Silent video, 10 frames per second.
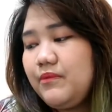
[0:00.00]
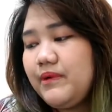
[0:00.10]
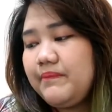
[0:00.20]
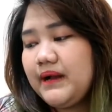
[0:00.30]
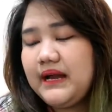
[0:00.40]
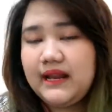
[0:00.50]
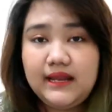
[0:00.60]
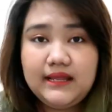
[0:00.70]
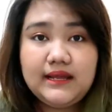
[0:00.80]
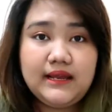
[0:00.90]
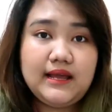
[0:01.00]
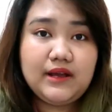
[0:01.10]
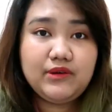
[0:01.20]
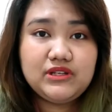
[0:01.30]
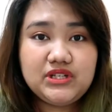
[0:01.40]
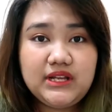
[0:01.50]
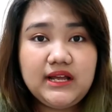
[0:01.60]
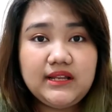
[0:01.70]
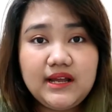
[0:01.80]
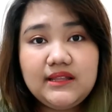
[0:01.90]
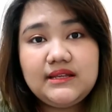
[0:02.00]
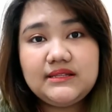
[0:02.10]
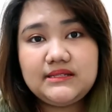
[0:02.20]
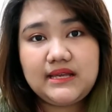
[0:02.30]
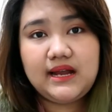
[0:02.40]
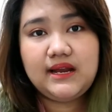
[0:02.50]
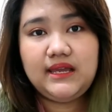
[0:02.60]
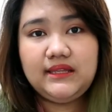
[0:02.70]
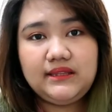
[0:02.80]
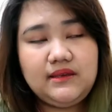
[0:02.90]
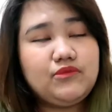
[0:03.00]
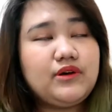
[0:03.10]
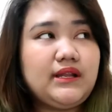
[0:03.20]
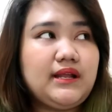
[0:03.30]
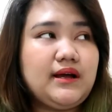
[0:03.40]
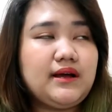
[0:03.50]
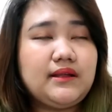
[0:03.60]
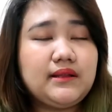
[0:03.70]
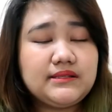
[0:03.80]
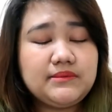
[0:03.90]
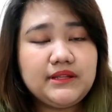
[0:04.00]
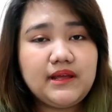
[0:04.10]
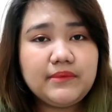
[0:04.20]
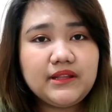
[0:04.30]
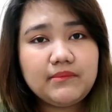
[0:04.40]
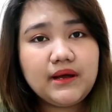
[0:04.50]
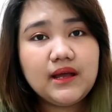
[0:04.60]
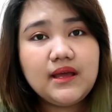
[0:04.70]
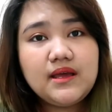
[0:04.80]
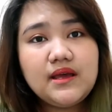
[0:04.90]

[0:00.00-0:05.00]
po bang pag-aralan ang language nila? Not necessary, hindi mo kailangan kasi madami namang